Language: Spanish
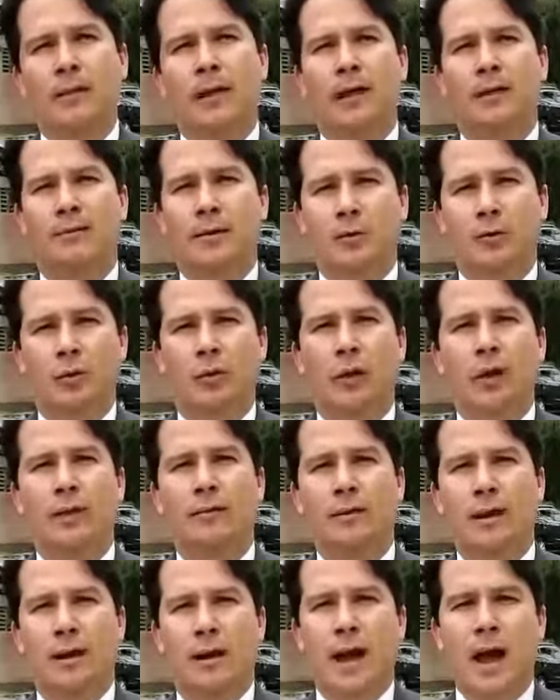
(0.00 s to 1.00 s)
de las
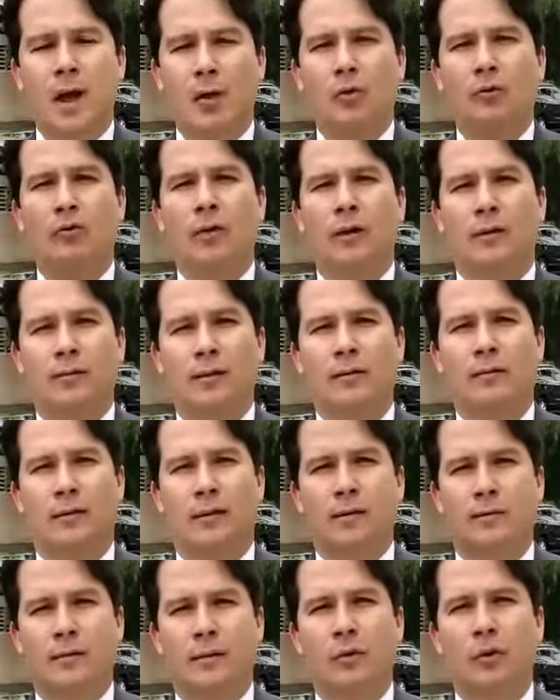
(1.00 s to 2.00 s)
autoridades de la Caja
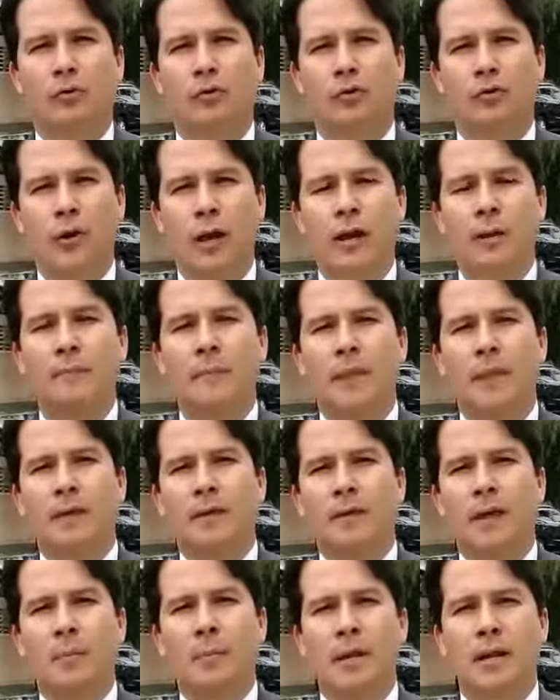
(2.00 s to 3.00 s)
Costarricense del Seguro Social
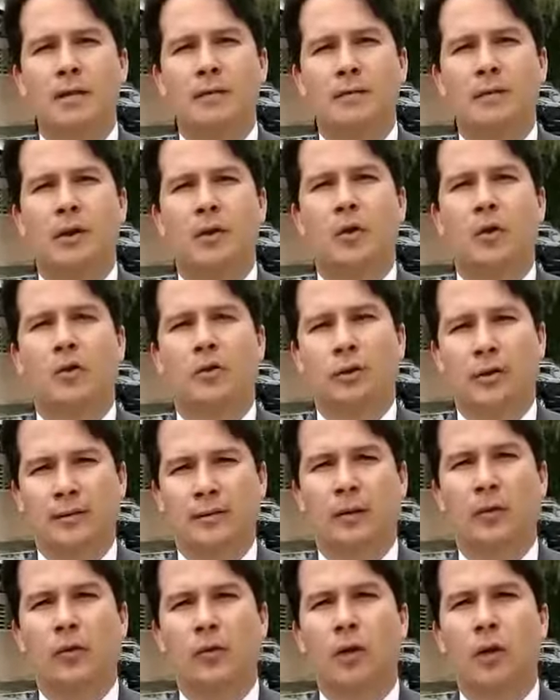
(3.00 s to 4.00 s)
y del Ministerio
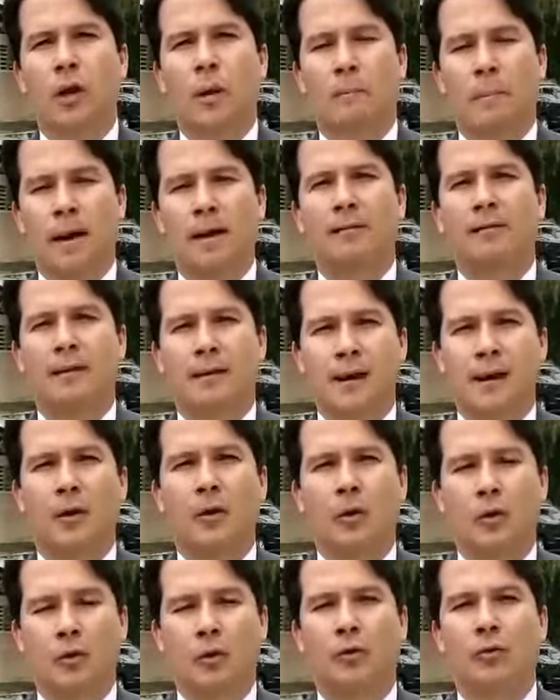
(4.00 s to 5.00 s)
de Salud para este
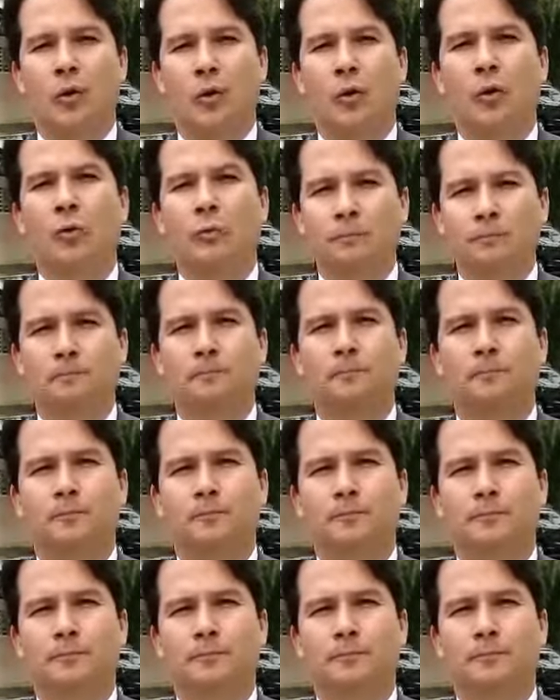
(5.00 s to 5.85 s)
gran logro.